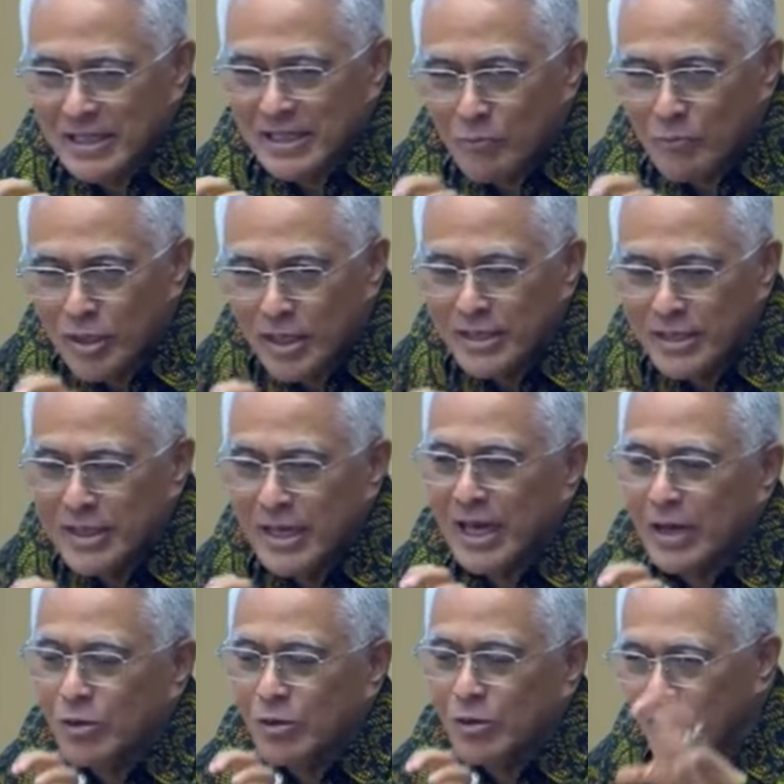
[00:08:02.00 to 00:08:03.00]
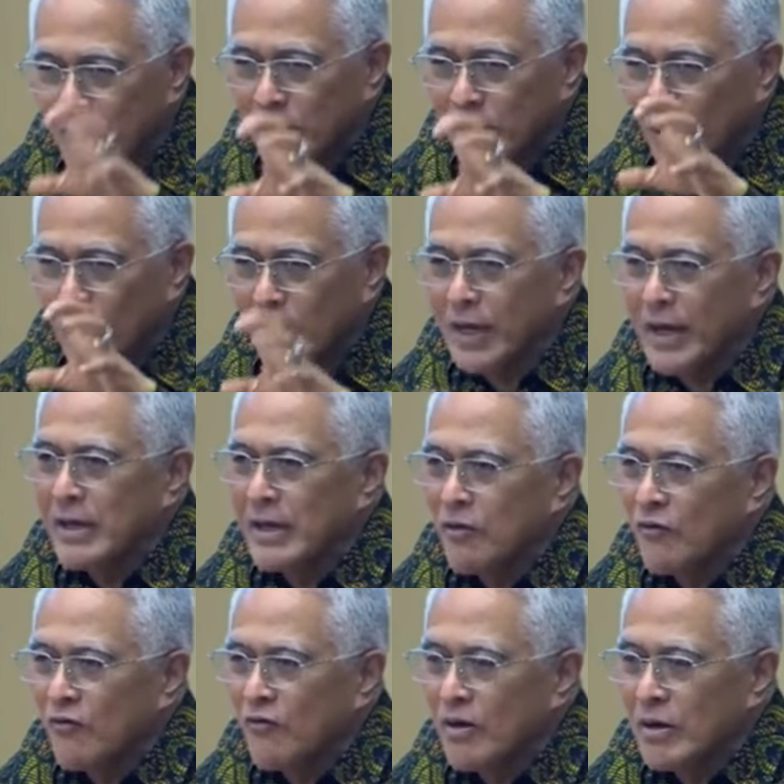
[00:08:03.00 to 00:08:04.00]
mungkin dilakukan oleh
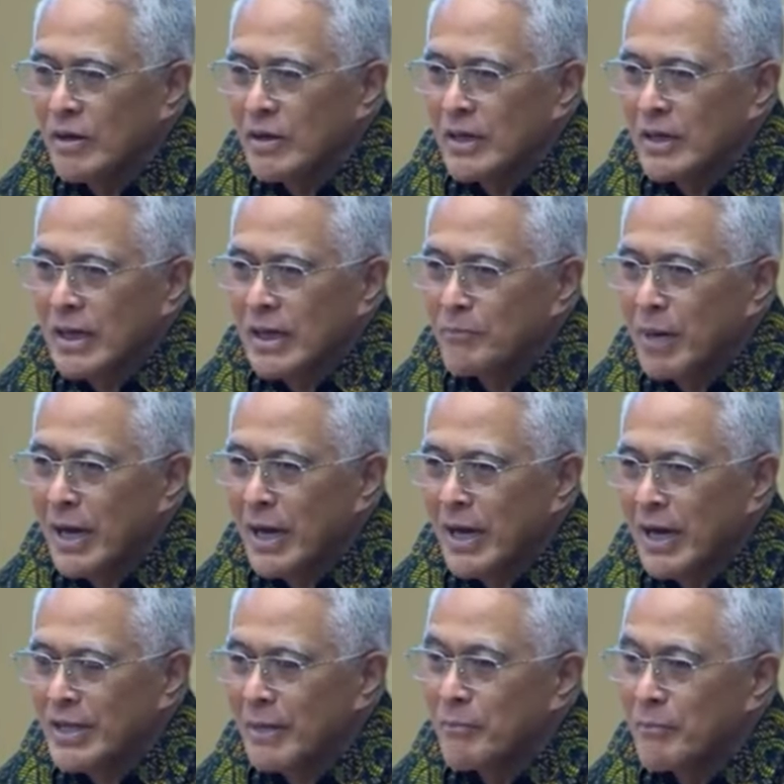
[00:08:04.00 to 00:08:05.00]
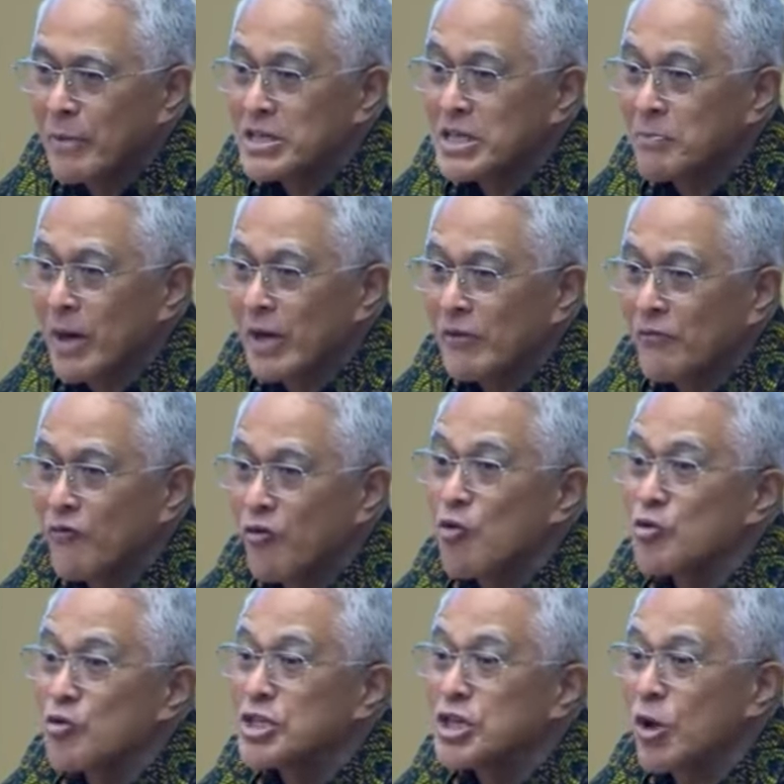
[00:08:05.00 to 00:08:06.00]
lembaga yang bersifat
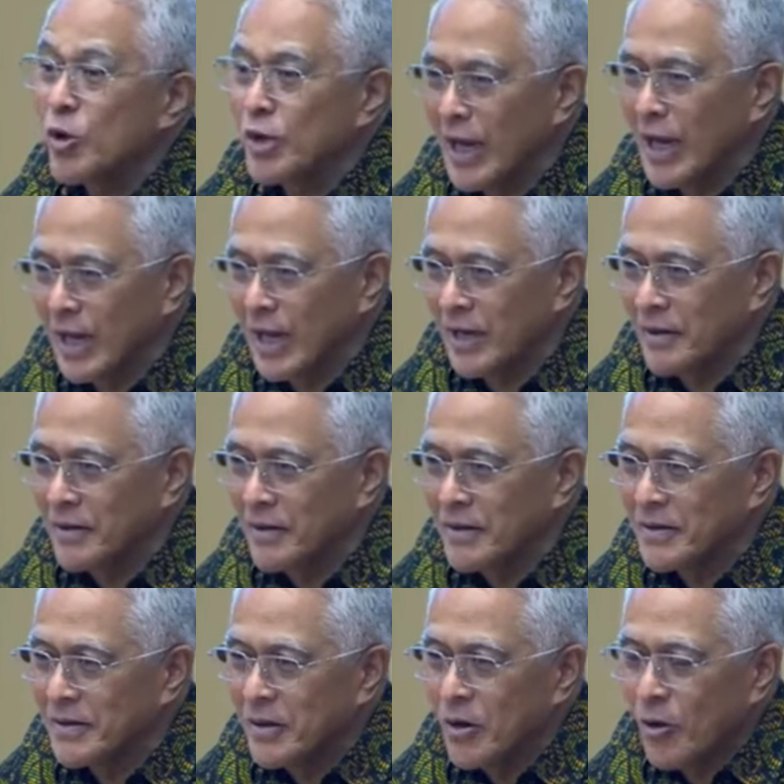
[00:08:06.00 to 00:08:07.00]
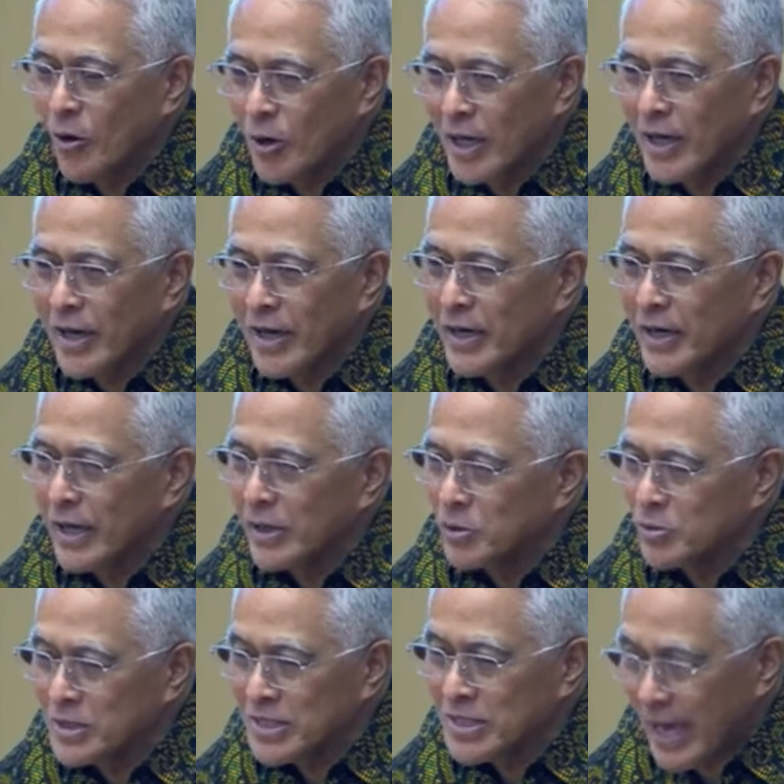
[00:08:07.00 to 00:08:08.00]
fungsional. Oleh karena
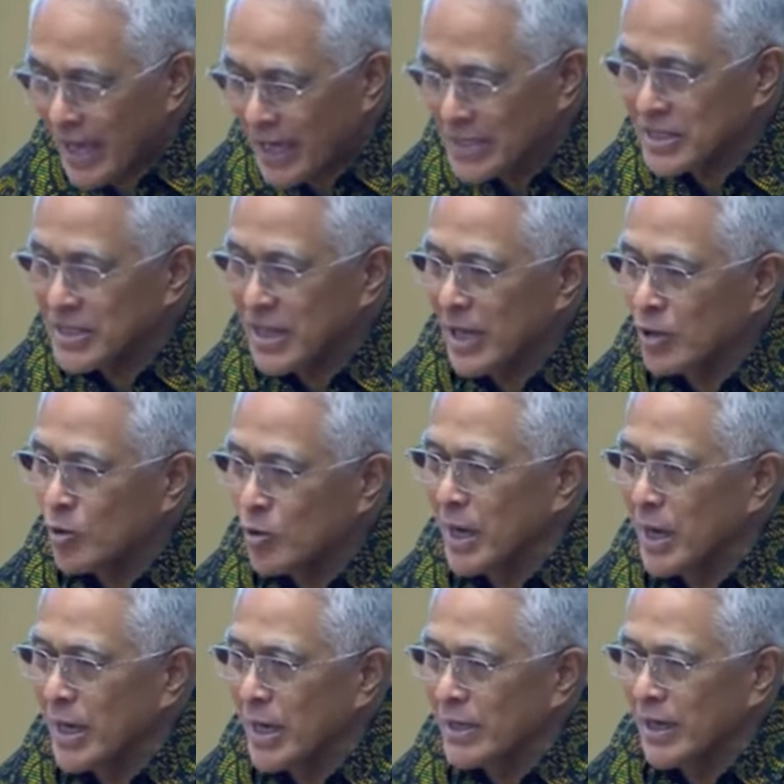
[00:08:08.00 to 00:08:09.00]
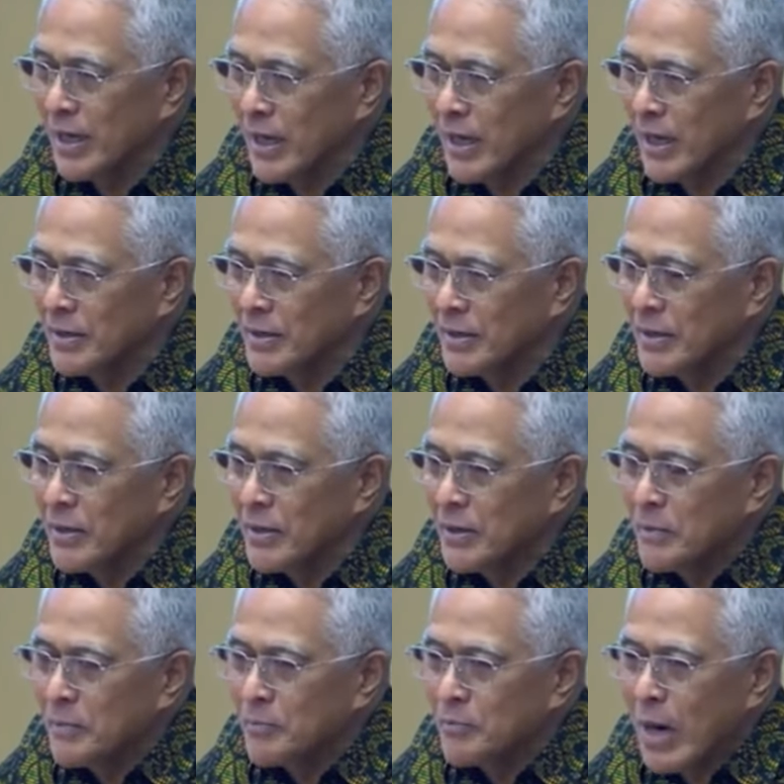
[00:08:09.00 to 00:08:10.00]
itu saya selalu mengatakan
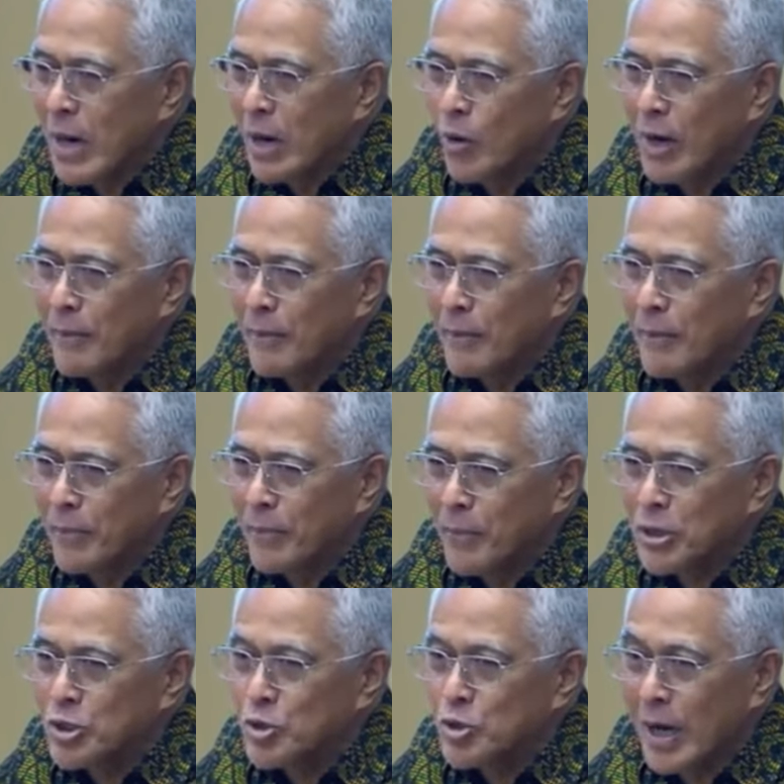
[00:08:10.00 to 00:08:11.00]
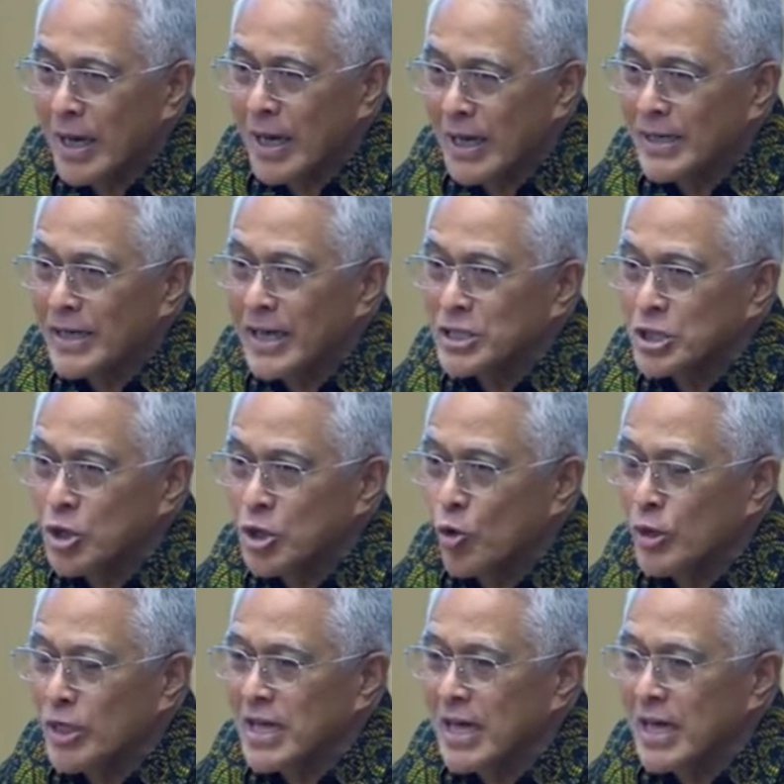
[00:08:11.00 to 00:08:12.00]
bahwa persoalan
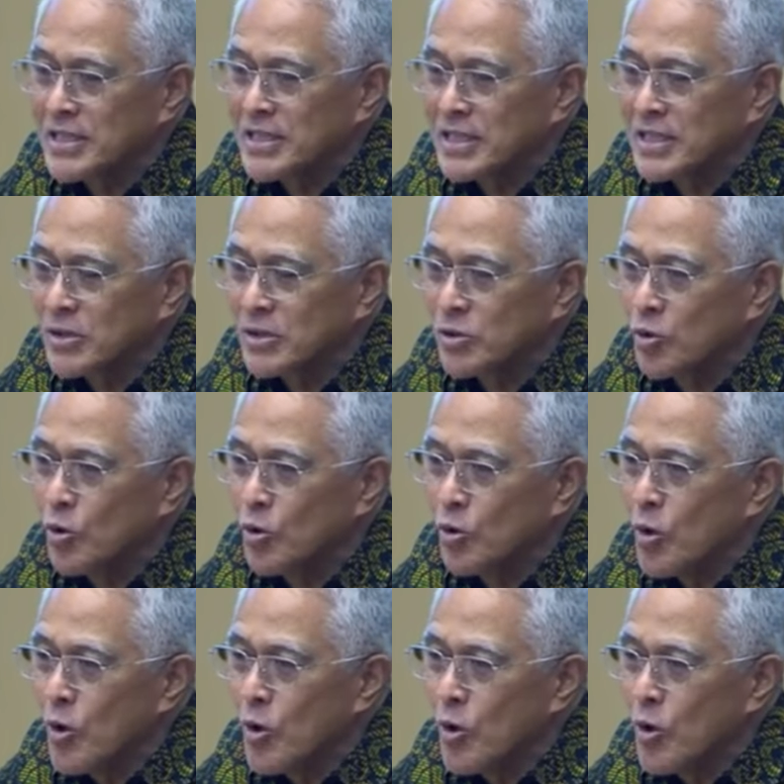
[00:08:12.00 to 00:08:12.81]
eselonisasi itu